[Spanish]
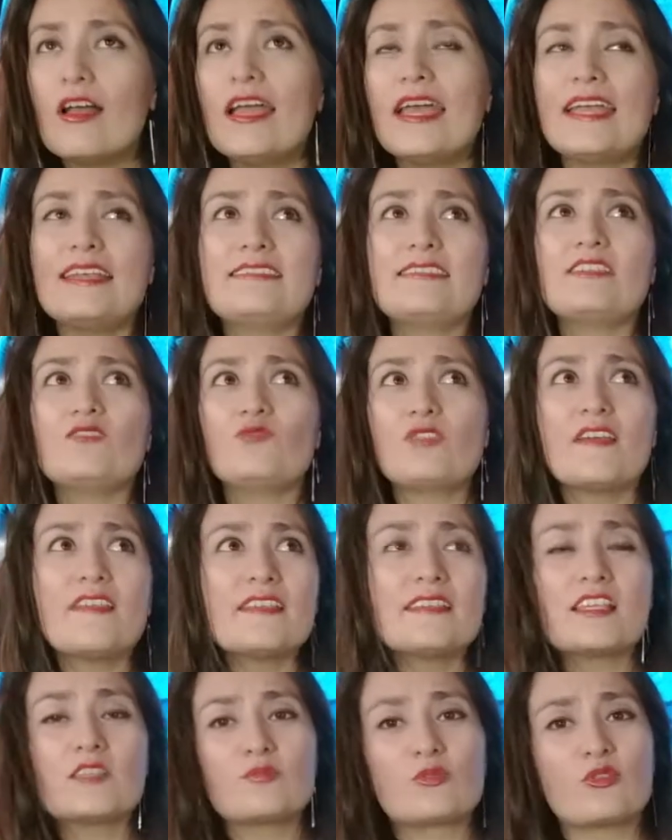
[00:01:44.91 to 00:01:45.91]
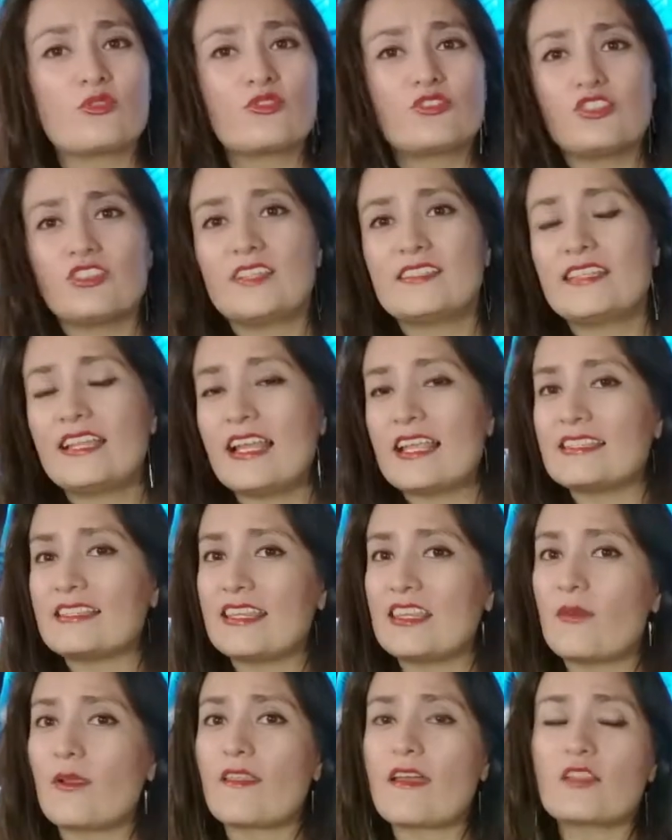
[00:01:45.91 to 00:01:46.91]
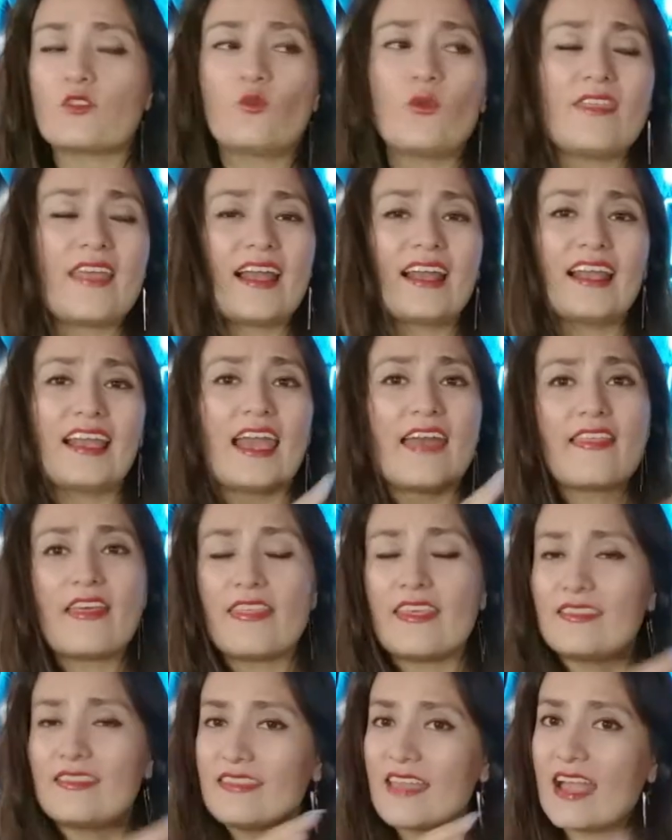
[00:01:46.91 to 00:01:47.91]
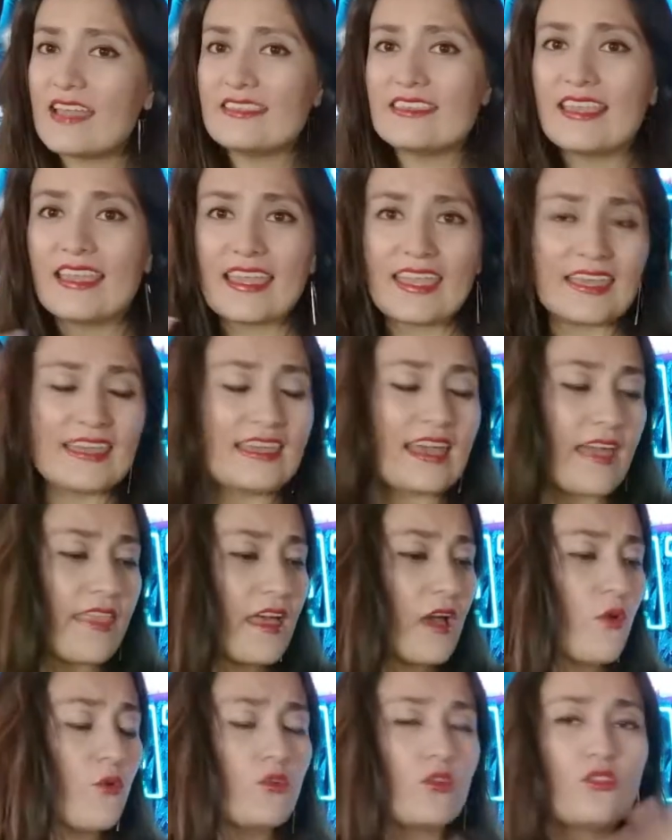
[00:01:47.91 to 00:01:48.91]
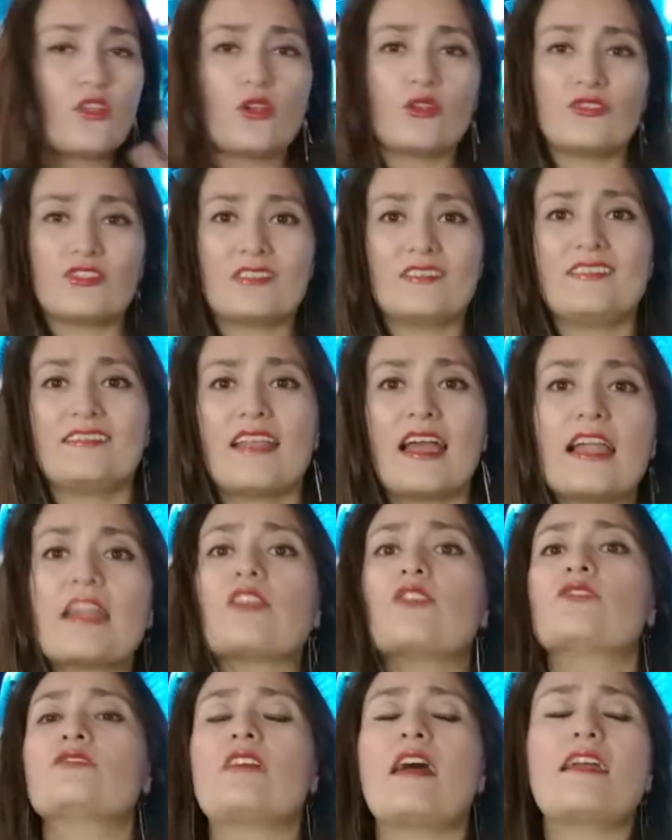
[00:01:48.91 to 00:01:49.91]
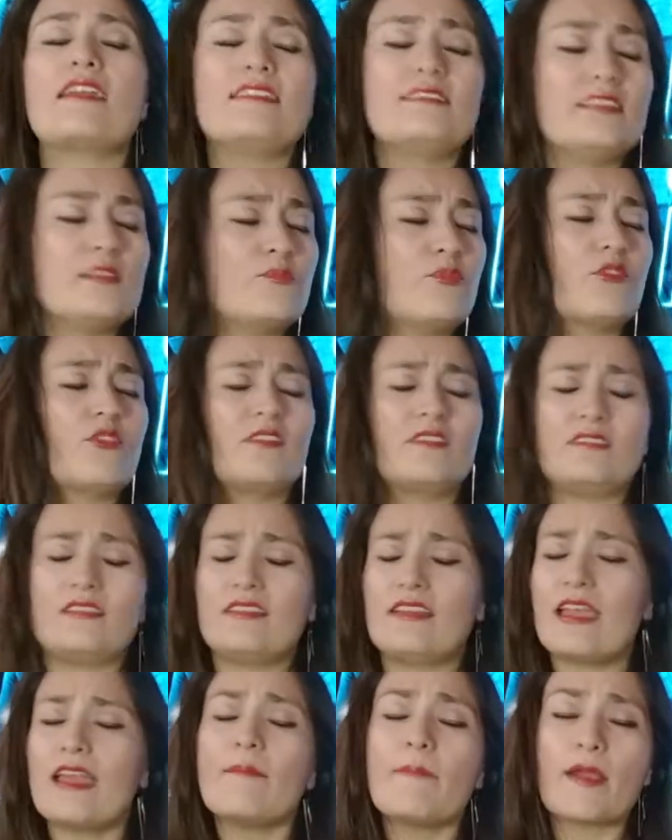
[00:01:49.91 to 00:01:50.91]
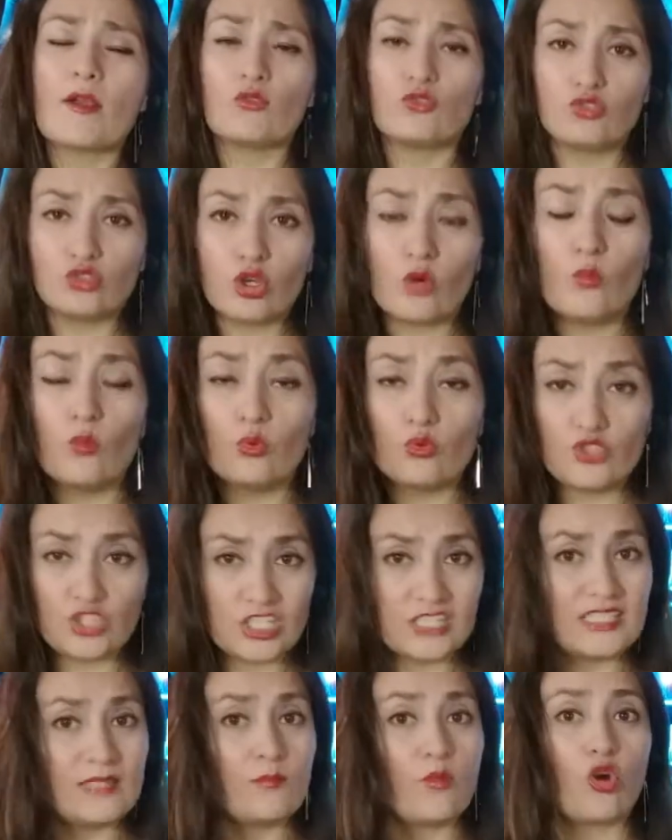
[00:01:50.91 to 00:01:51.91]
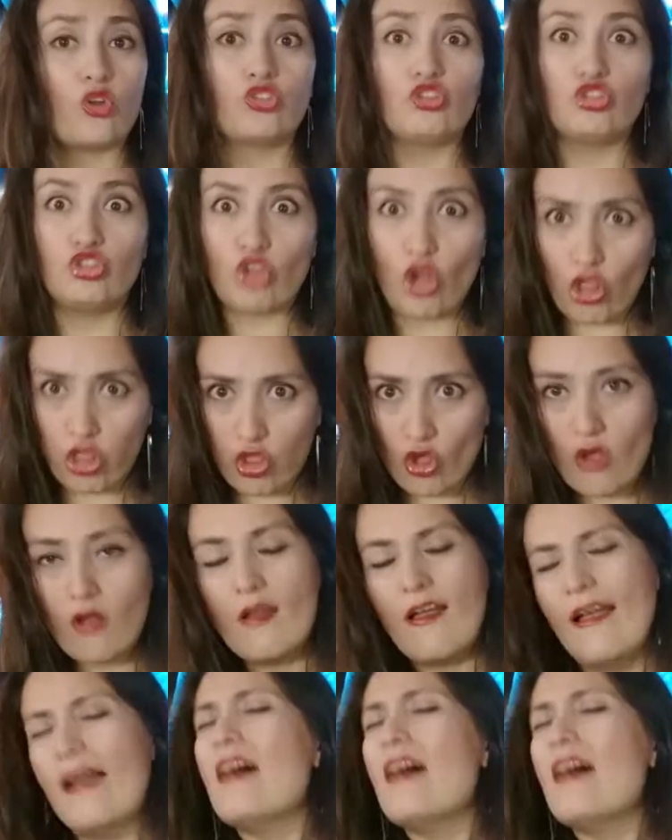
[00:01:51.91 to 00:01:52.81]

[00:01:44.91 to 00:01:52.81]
Esta es una de esas producciones en las que de verdad cuidan cada detalle en cada uno de los escenarios. Ahí sí puedo decir que me gustó muchísimo todo.